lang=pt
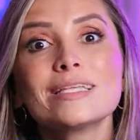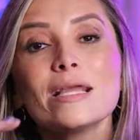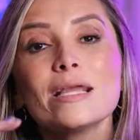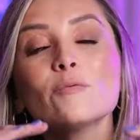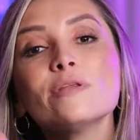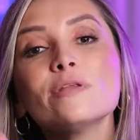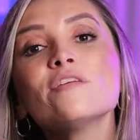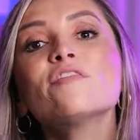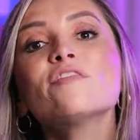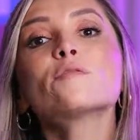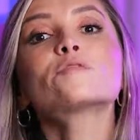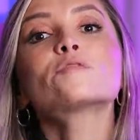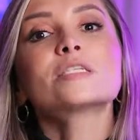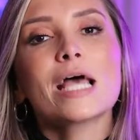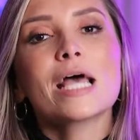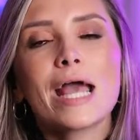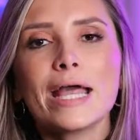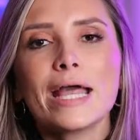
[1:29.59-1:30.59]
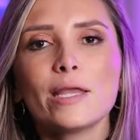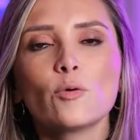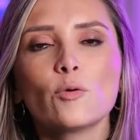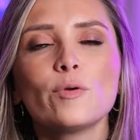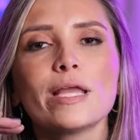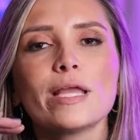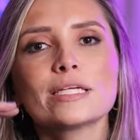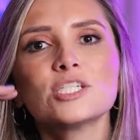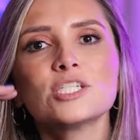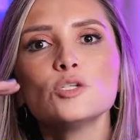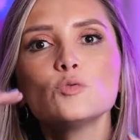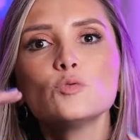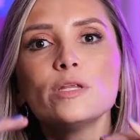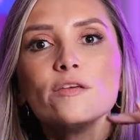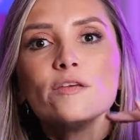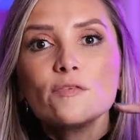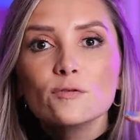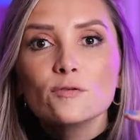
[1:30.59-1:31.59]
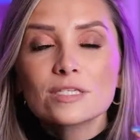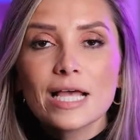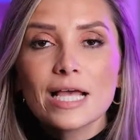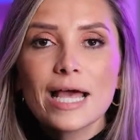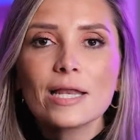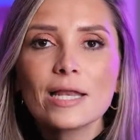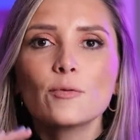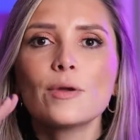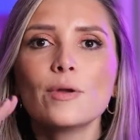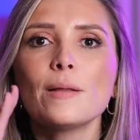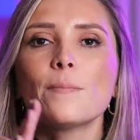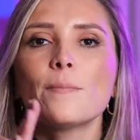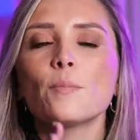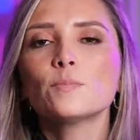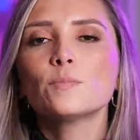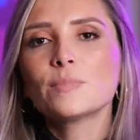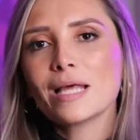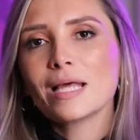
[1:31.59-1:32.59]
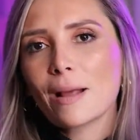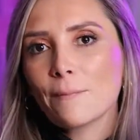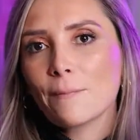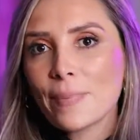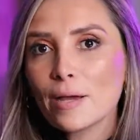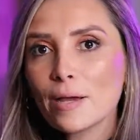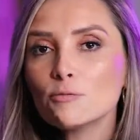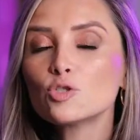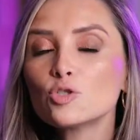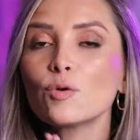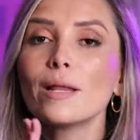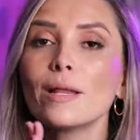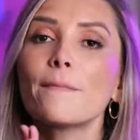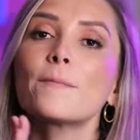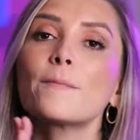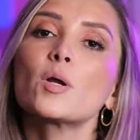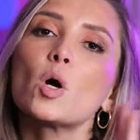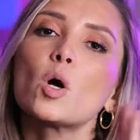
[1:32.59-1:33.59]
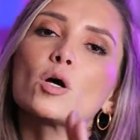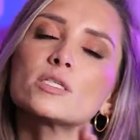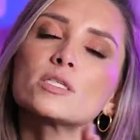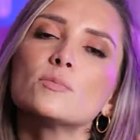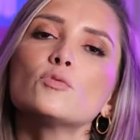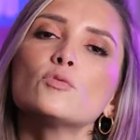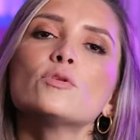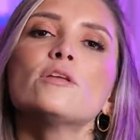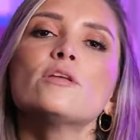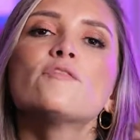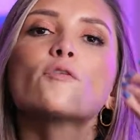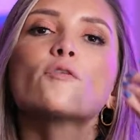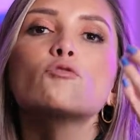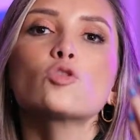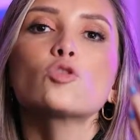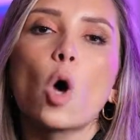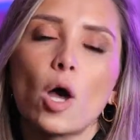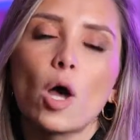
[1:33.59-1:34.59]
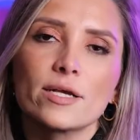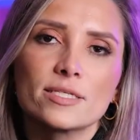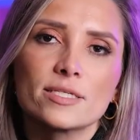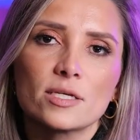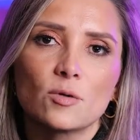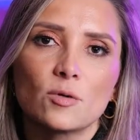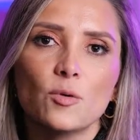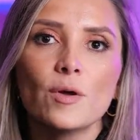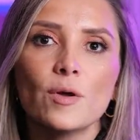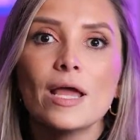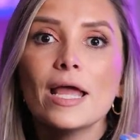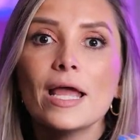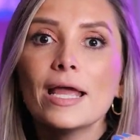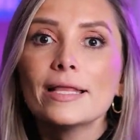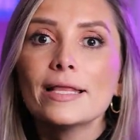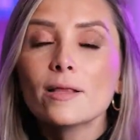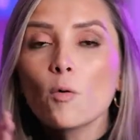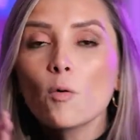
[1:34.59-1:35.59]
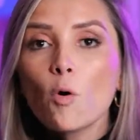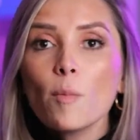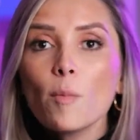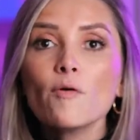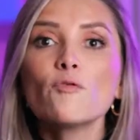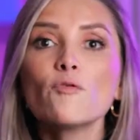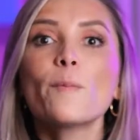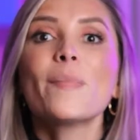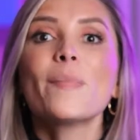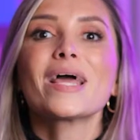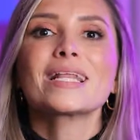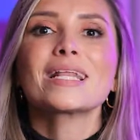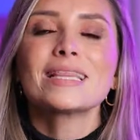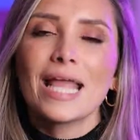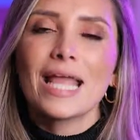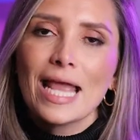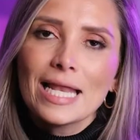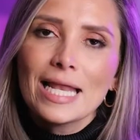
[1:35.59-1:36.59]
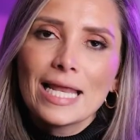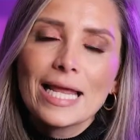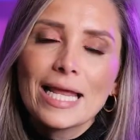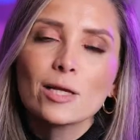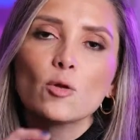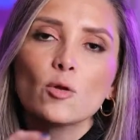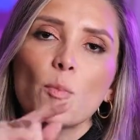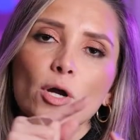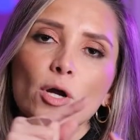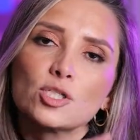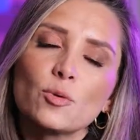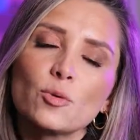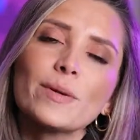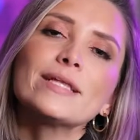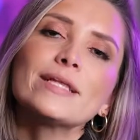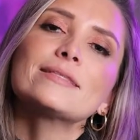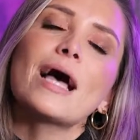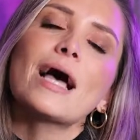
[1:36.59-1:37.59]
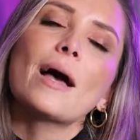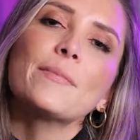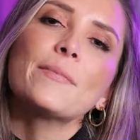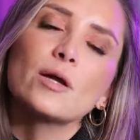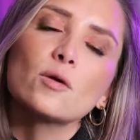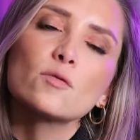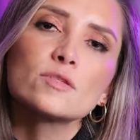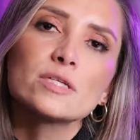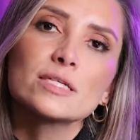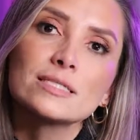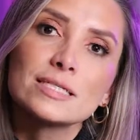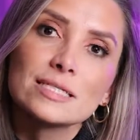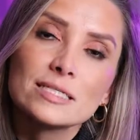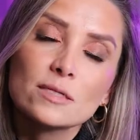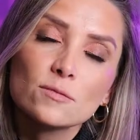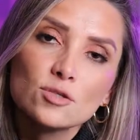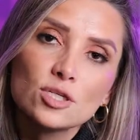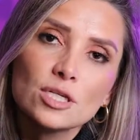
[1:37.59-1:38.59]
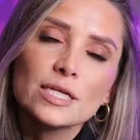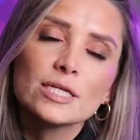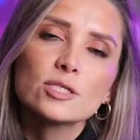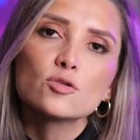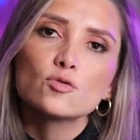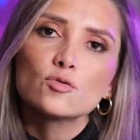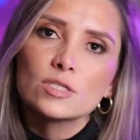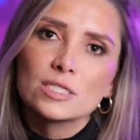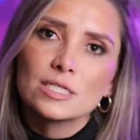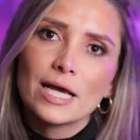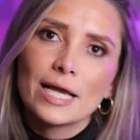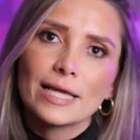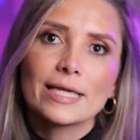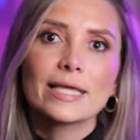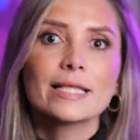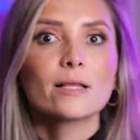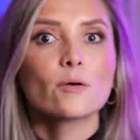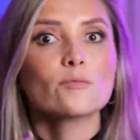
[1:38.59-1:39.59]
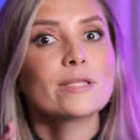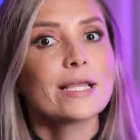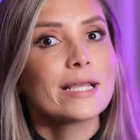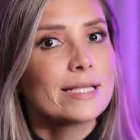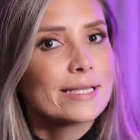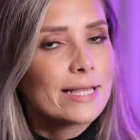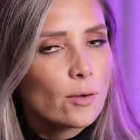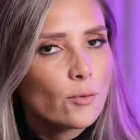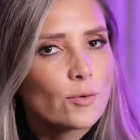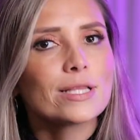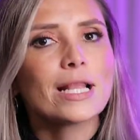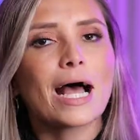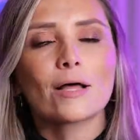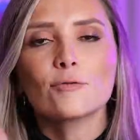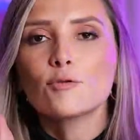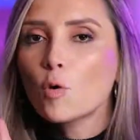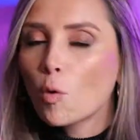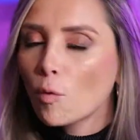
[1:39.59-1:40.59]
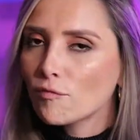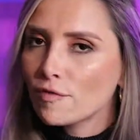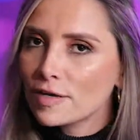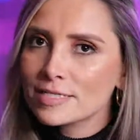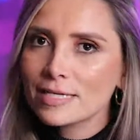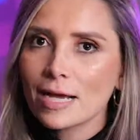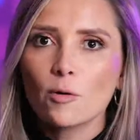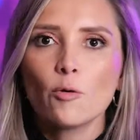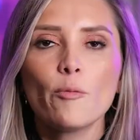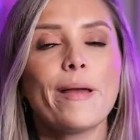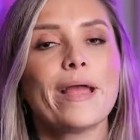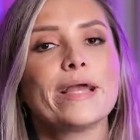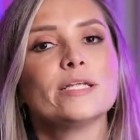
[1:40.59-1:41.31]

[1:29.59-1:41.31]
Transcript: ele tem um nível sérico e gente, o nível sérico ele terapêutico, ele é próximo do nível tóxico. Então, como eu vou perder líquido, pode aumentar a minha concentração de lítio no sangue. Então, tem que ter cuidado e conversar com o